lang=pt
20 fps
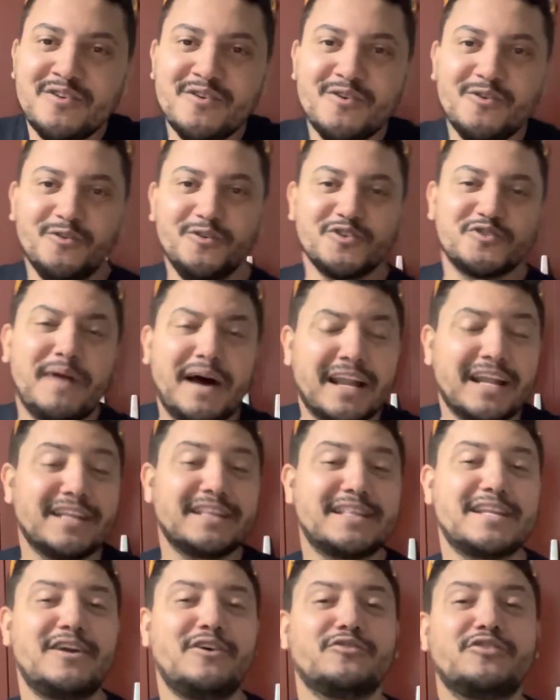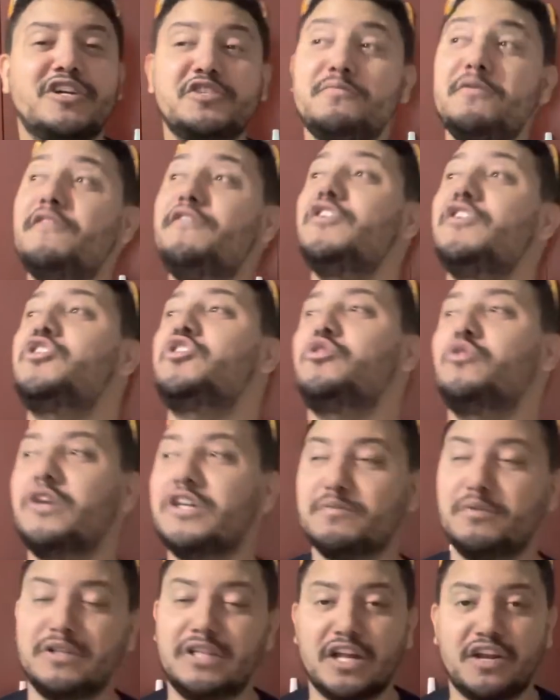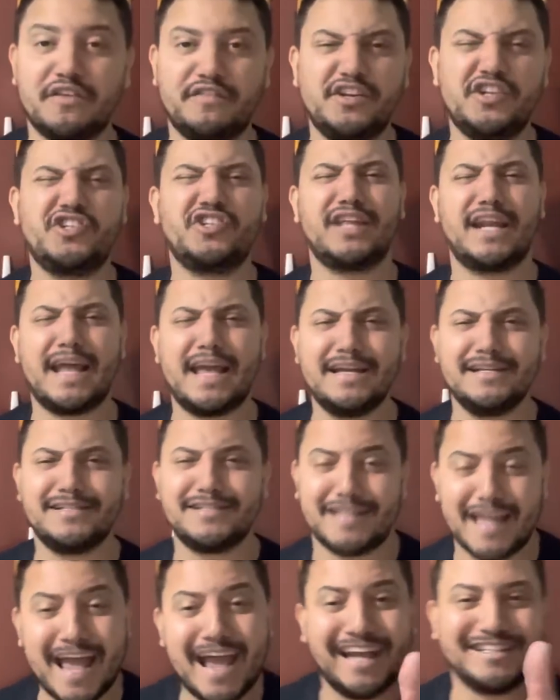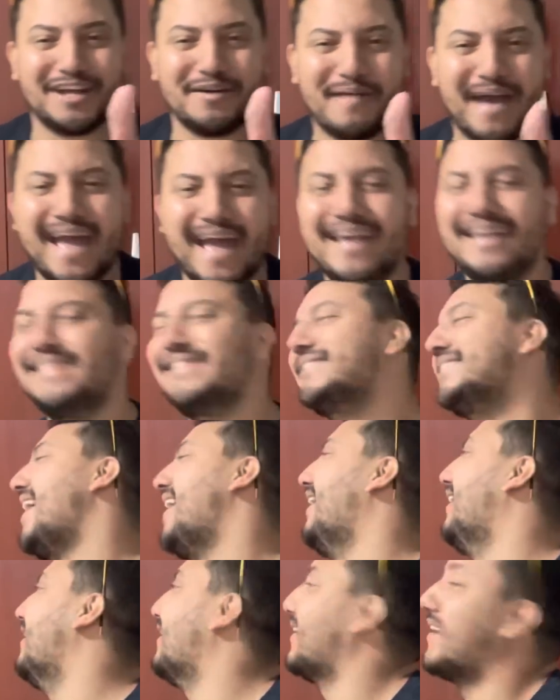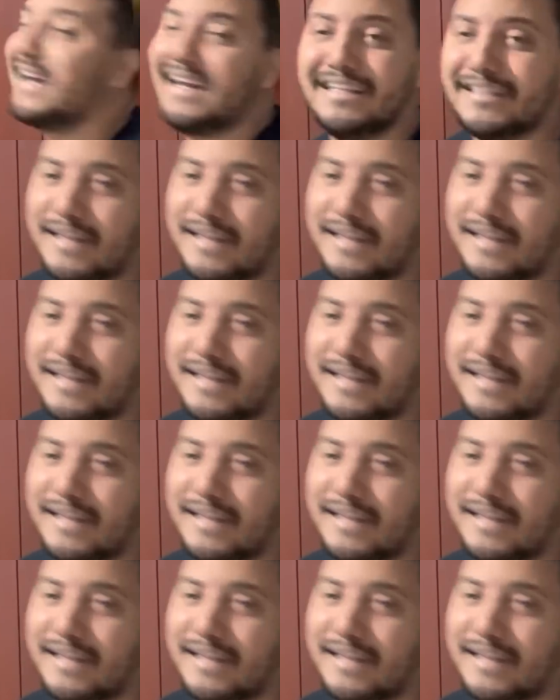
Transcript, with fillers: os malandrão 2022, modelo 23. Tem aí também? Você é louco aqui